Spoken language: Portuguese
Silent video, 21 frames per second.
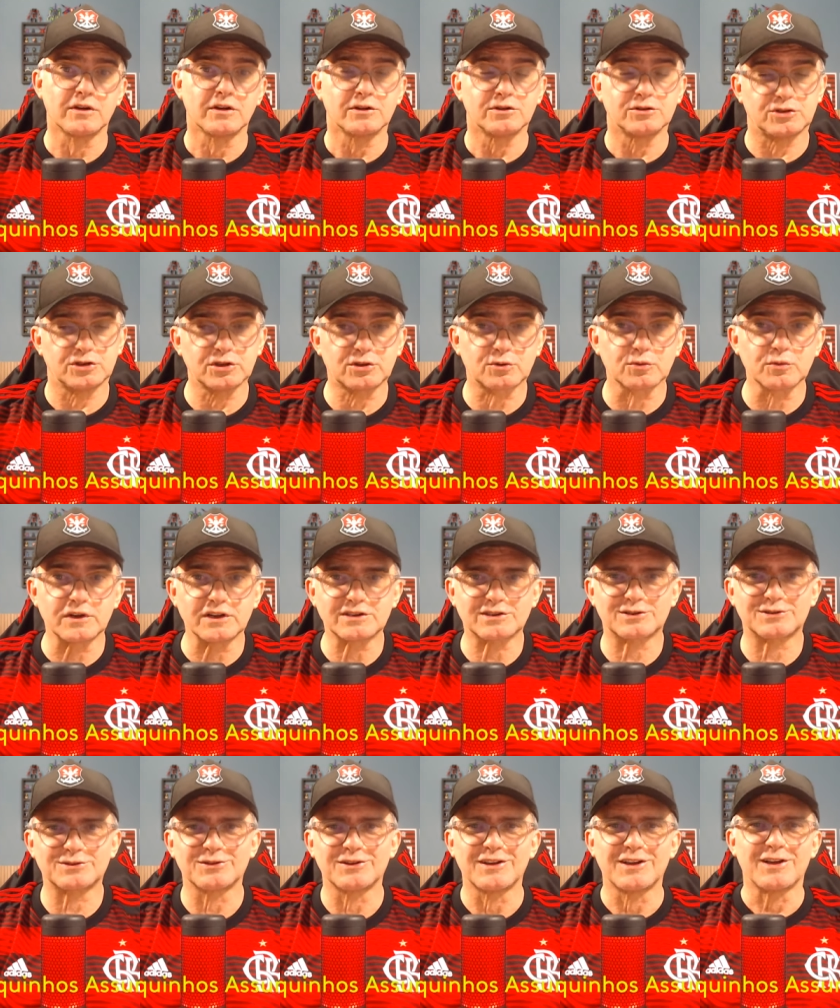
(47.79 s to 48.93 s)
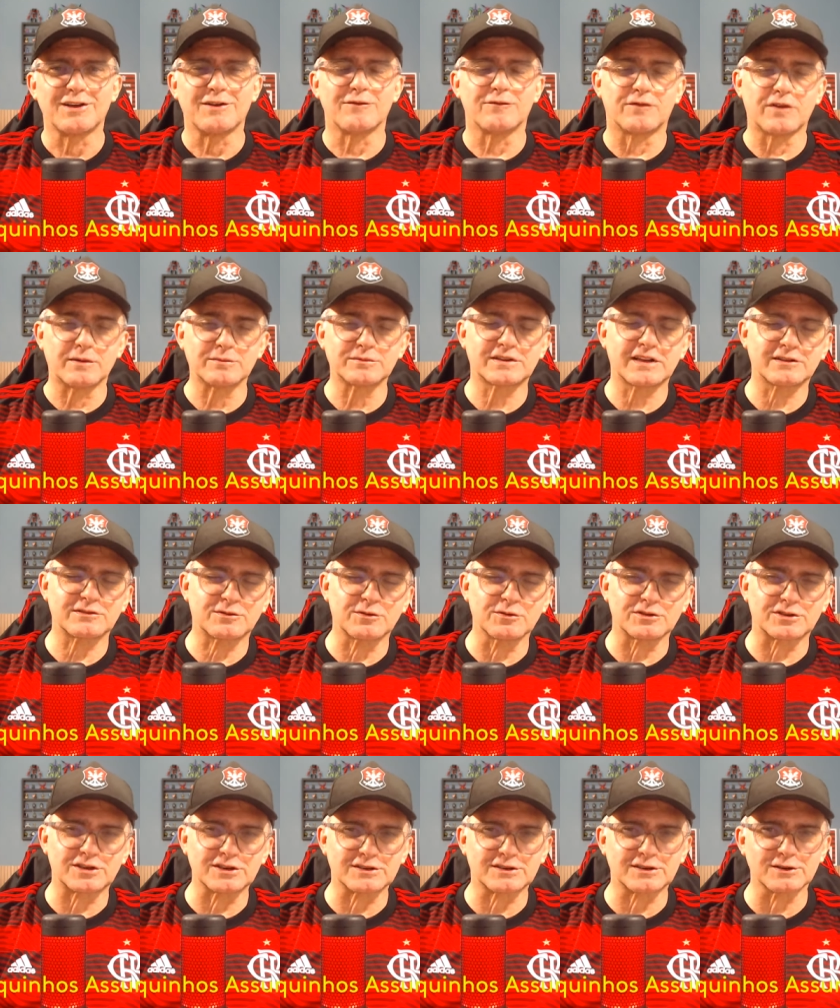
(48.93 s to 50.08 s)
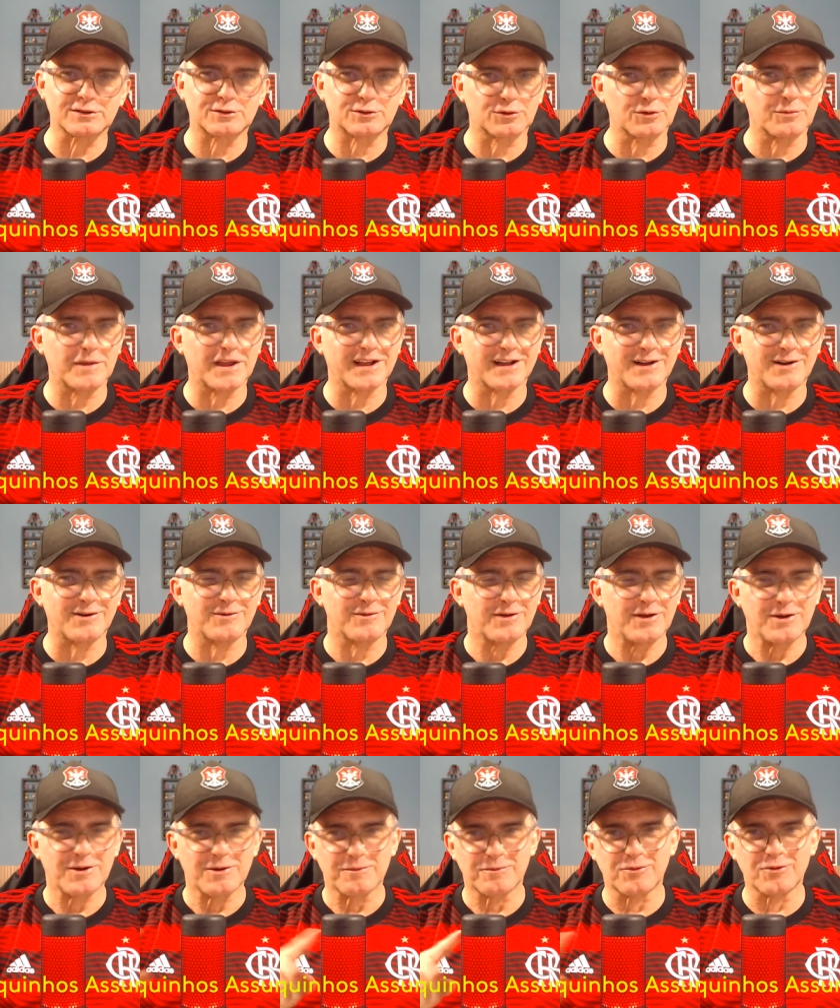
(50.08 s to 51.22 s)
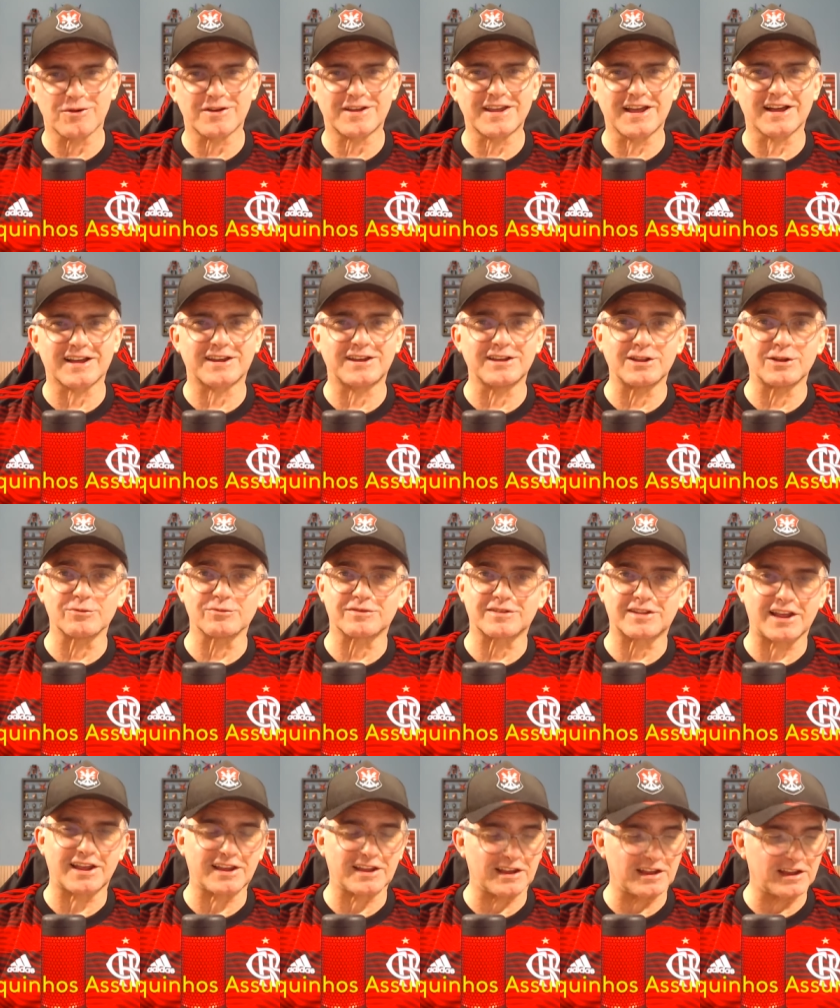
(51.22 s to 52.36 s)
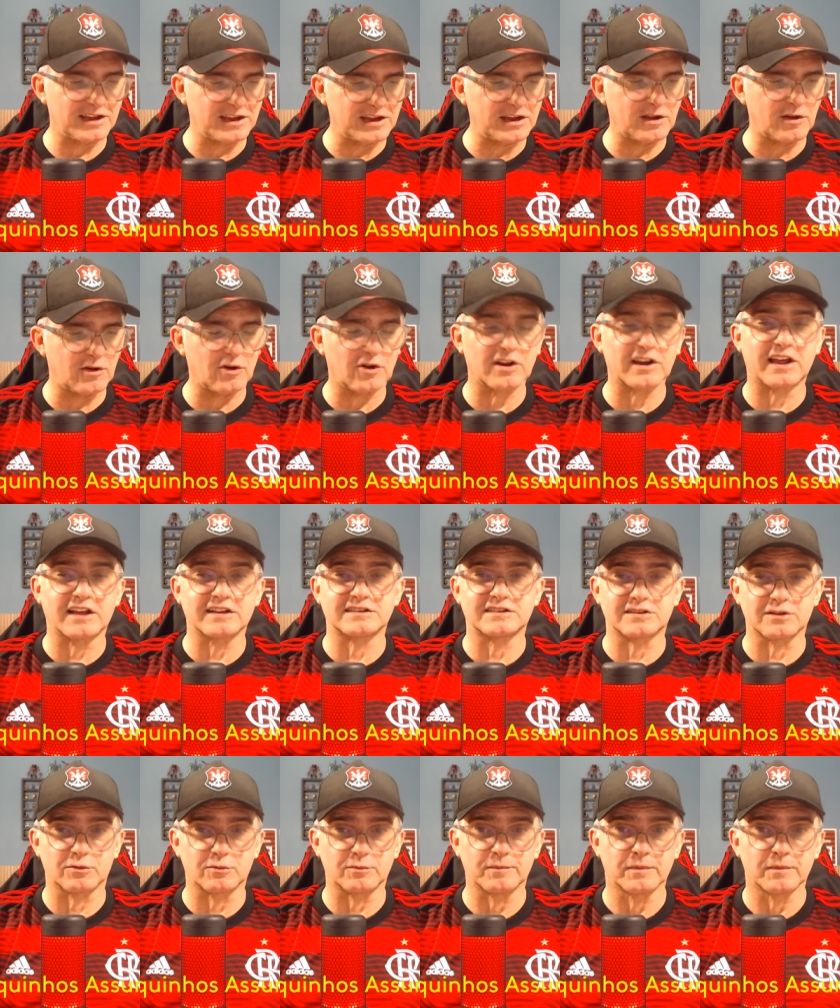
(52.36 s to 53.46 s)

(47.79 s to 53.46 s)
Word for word: Dito isso, vamos às notícias do Megão, porque aqui não tem enrolação.